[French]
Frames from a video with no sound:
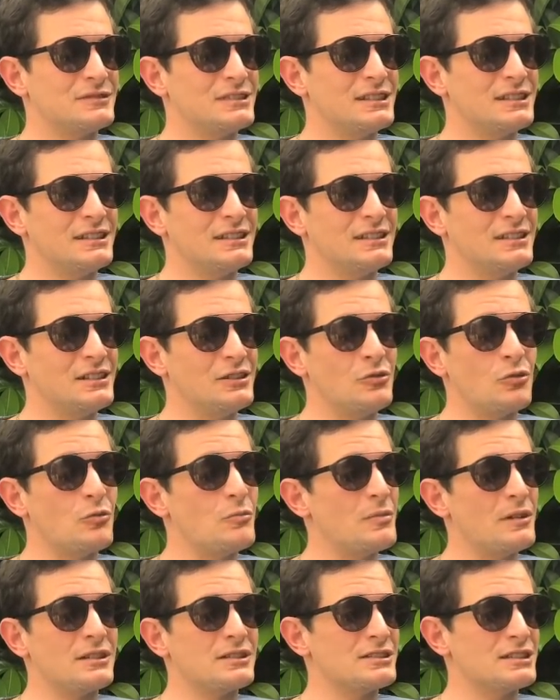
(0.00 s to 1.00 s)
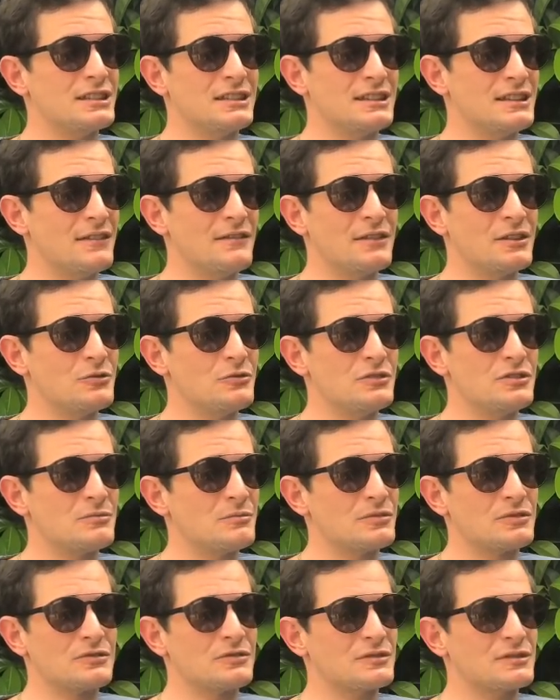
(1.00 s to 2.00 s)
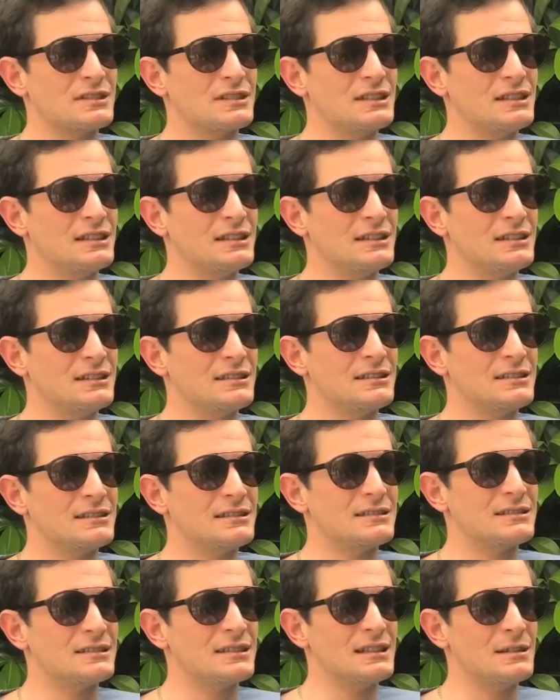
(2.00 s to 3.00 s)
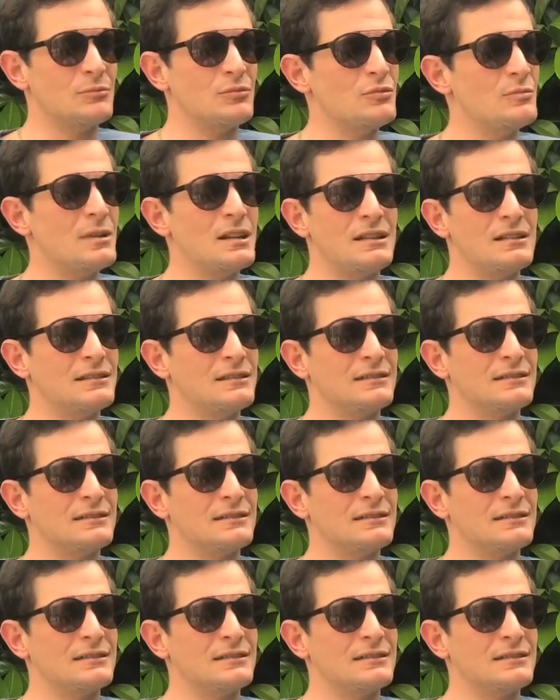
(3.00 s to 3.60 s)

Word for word: les, groupins que j'ai gagné avec lui, je pense que c'est les, les plus belles.